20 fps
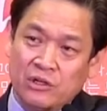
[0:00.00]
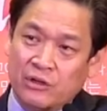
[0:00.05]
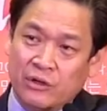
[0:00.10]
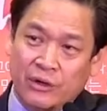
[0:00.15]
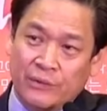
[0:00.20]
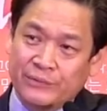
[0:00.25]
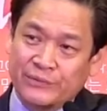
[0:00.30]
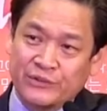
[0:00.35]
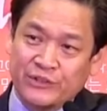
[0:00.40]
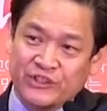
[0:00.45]

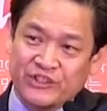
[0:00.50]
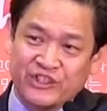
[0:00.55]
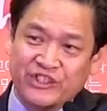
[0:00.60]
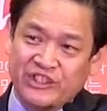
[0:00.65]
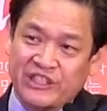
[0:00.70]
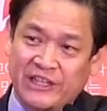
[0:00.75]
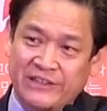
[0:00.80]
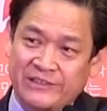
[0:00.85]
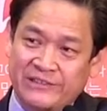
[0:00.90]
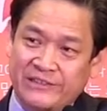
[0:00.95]

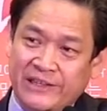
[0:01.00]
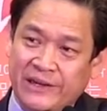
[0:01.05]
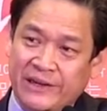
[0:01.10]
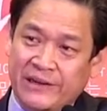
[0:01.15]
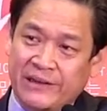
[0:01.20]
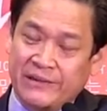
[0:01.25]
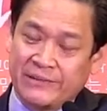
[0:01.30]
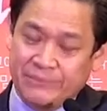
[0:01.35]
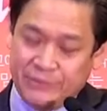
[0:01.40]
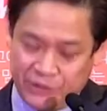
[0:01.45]
없어지지 않는다는
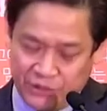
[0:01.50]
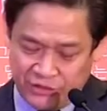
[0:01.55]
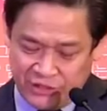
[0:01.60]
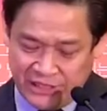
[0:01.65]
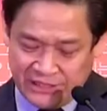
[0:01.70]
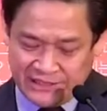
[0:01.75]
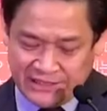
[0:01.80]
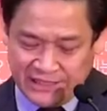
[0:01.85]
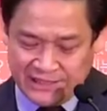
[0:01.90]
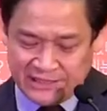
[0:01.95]

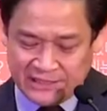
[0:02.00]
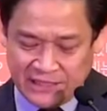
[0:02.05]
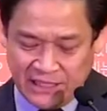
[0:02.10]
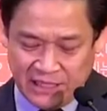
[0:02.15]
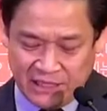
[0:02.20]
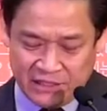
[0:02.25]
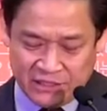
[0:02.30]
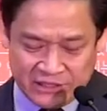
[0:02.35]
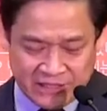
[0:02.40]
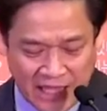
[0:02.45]
변하지
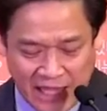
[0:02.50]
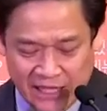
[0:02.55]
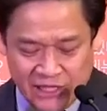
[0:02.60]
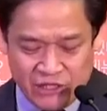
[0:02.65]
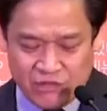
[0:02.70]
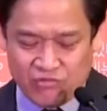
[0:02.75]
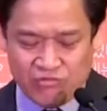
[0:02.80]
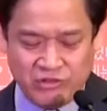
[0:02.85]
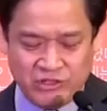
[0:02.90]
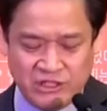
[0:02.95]
않는다는 다
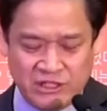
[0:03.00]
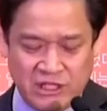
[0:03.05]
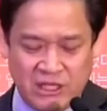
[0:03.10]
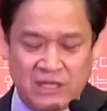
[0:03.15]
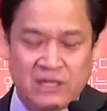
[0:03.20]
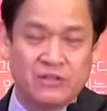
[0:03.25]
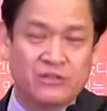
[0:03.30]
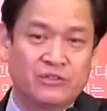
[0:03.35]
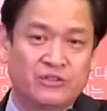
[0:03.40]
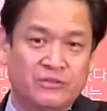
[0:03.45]

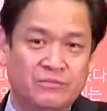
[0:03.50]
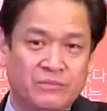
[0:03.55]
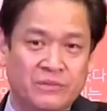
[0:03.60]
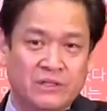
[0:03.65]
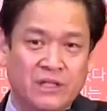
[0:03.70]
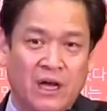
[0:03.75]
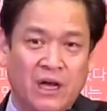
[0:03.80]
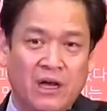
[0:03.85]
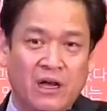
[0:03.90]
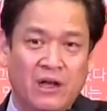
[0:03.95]
이루어진다는
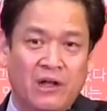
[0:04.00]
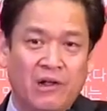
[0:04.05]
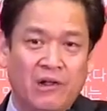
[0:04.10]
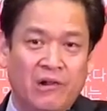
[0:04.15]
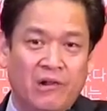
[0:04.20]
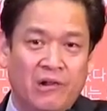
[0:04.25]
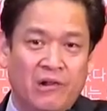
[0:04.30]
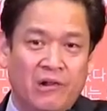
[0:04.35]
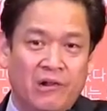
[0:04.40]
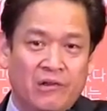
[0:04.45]
것입니다.
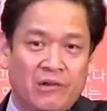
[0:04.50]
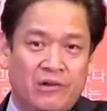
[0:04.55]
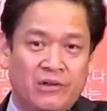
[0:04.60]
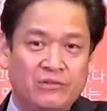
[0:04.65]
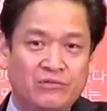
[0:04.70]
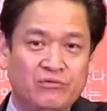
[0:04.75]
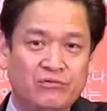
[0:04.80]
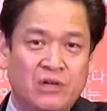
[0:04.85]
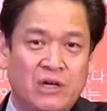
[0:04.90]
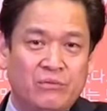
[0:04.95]

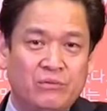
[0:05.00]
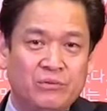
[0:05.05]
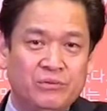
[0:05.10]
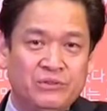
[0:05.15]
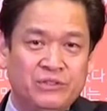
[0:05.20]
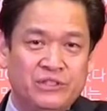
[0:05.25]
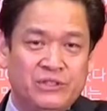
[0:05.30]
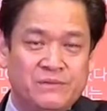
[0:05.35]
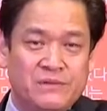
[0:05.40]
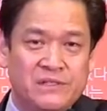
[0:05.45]
그래서 누가복음
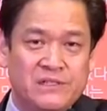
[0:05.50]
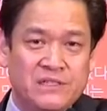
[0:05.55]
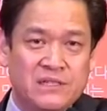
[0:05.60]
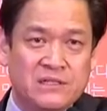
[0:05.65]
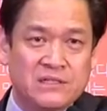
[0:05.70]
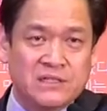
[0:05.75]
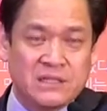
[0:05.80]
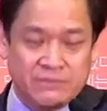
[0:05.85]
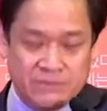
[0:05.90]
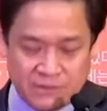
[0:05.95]

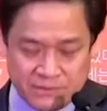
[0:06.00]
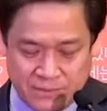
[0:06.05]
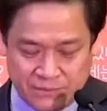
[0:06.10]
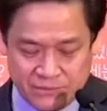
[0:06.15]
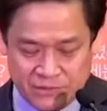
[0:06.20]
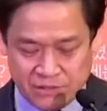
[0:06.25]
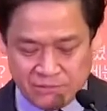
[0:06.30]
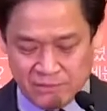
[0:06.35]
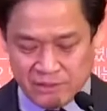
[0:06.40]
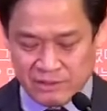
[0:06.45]
21장
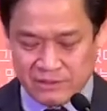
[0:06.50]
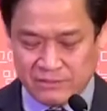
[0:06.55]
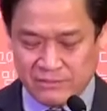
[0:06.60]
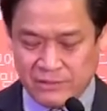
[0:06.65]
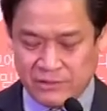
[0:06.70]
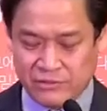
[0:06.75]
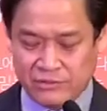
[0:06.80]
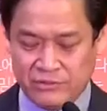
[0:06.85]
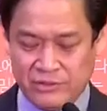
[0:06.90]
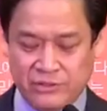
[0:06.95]
33절
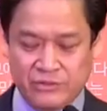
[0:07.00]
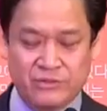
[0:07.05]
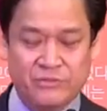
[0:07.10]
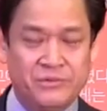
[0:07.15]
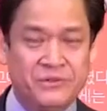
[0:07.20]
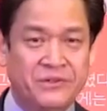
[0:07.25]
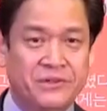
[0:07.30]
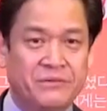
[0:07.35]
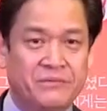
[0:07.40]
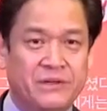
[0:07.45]
말씀에도 예수님
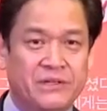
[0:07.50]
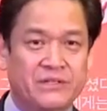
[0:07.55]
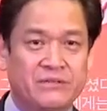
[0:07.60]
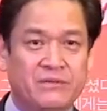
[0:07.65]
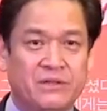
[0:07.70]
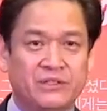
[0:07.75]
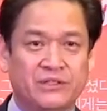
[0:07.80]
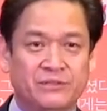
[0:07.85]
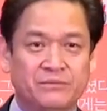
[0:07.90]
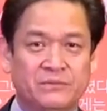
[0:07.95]
이렇게
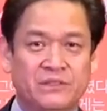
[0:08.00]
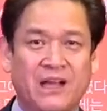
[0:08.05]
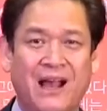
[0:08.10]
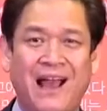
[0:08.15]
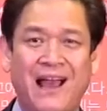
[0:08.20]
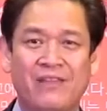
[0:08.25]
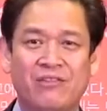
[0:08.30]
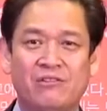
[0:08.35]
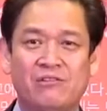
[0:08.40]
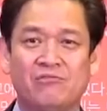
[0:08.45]
말씀하십니다.
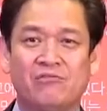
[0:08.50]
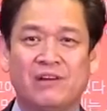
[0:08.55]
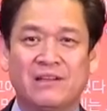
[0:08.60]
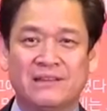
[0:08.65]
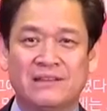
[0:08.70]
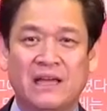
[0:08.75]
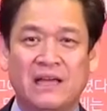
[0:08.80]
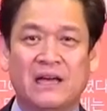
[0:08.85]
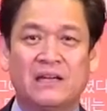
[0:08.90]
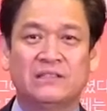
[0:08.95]

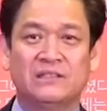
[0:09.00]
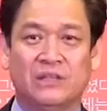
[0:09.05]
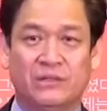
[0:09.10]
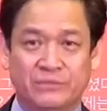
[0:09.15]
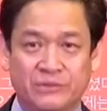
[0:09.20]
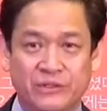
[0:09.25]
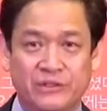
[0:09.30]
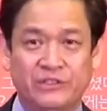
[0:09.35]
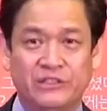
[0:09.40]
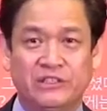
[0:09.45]
하늘과 땅은
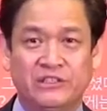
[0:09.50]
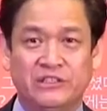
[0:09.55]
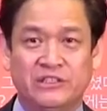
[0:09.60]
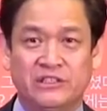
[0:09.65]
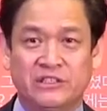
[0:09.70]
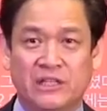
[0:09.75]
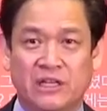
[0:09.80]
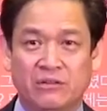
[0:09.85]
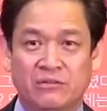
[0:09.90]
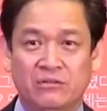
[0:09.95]

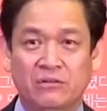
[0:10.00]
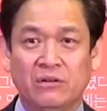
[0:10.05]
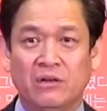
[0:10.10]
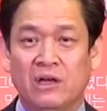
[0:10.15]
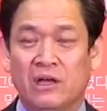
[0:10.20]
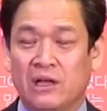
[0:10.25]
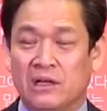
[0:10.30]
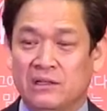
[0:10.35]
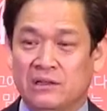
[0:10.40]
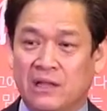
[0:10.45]
없어질지라도
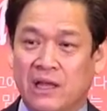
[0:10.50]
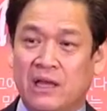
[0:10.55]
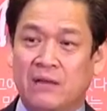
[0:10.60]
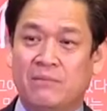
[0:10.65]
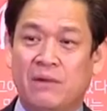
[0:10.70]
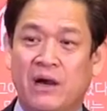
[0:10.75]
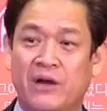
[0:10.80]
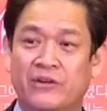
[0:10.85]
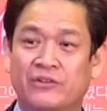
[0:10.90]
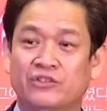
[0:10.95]
내
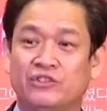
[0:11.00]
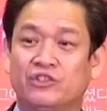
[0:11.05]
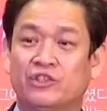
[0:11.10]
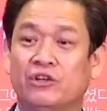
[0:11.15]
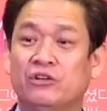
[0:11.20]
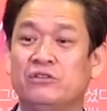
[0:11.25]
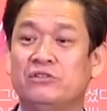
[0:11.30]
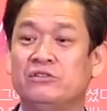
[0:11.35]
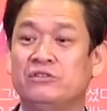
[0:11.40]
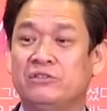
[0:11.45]
말은
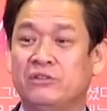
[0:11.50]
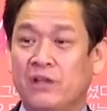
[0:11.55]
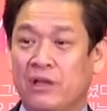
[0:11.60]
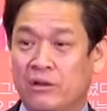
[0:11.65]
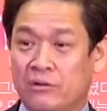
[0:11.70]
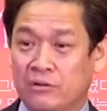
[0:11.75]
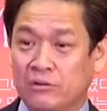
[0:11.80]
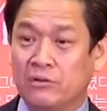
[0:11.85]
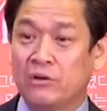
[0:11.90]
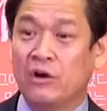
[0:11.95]

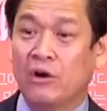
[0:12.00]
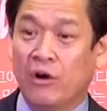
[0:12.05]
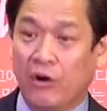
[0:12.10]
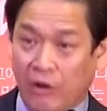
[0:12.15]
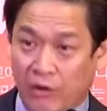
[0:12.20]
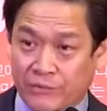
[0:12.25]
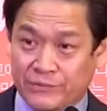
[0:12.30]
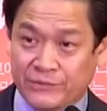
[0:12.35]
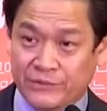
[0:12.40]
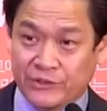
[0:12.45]
절대로
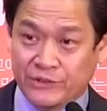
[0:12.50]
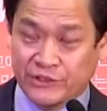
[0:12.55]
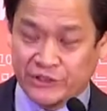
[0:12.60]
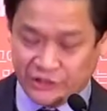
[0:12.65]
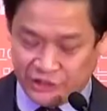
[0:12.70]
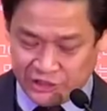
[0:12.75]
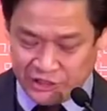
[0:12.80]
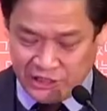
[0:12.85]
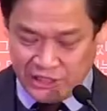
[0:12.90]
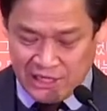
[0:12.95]

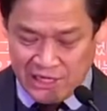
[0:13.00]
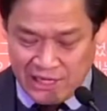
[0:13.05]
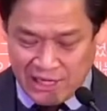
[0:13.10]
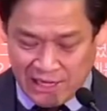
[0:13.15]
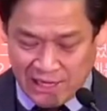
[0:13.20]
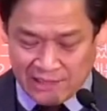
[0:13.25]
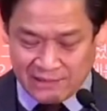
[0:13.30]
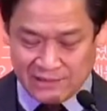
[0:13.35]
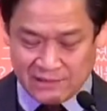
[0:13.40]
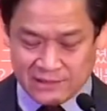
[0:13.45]
없어지지
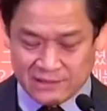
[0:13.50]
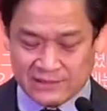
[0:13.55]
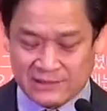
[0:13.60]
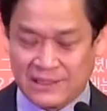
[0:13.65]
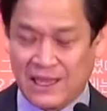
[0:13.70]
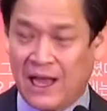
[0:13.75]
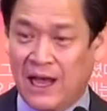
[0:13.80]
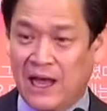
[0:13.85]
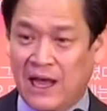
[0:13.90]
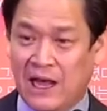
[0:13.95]

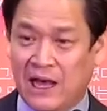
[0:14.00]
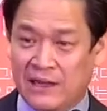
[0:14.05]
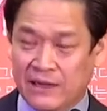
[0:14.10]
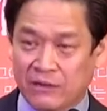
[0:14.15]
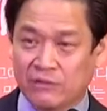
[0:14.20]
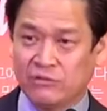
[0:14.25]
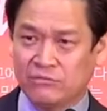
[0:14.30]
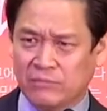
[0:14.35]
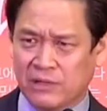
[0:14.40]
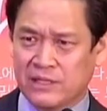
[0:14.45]

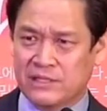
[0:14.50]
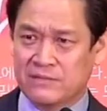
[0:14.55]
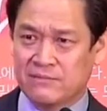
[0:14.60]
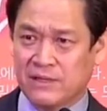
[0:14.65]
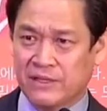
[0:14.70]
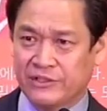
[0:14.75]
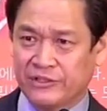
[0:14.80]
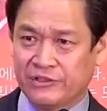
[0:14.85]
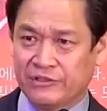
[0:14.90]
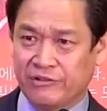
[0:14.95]
않는다라고
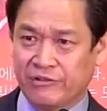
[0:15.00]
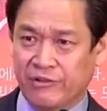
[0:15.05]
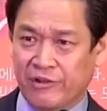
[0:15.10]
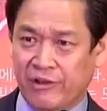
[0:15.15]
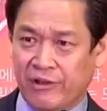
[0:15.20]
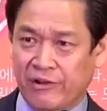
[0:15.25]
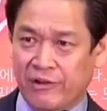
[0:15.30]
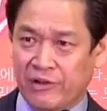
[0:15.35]
말씀하시는 거예요.